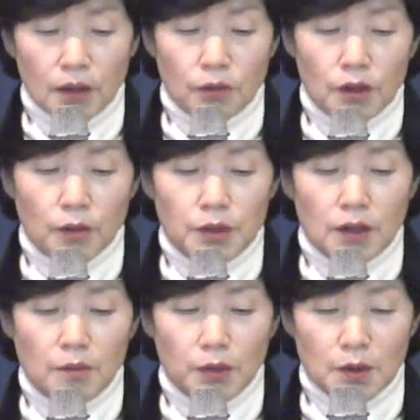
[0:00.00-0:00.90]
우리 옆
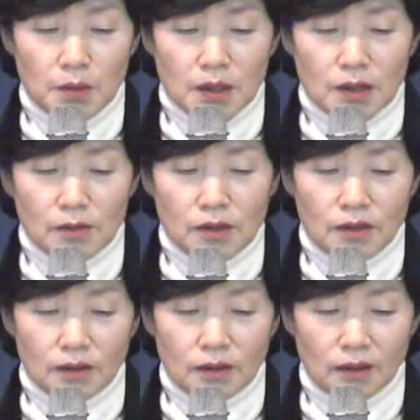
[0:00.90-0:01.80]
사람 보지
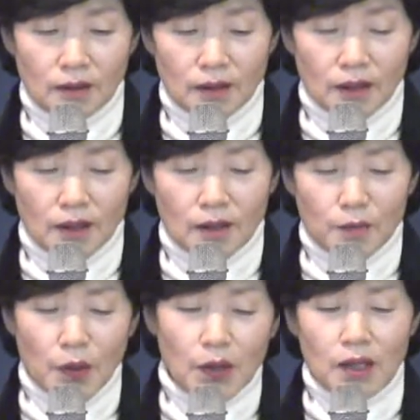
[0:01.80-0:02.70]
마시고요.
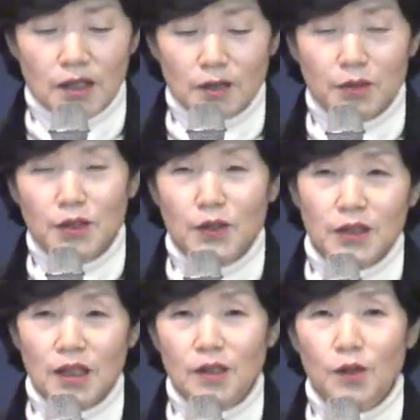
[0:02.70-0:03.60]
평안하십시오.
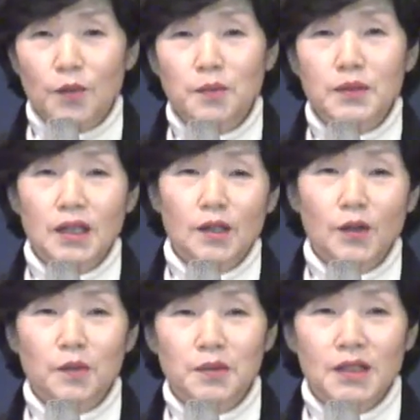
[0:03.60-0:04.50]
샬롬,
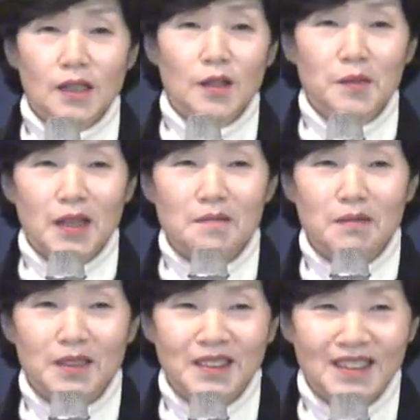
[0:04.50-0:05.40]
샬롬, 샬롬을
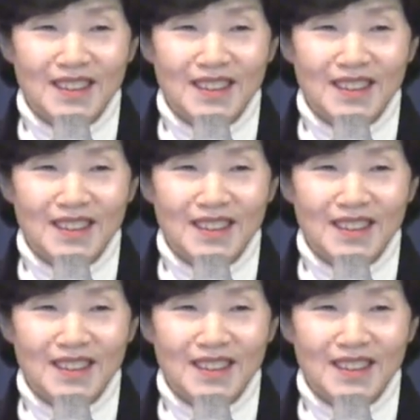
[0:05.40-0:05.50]
한번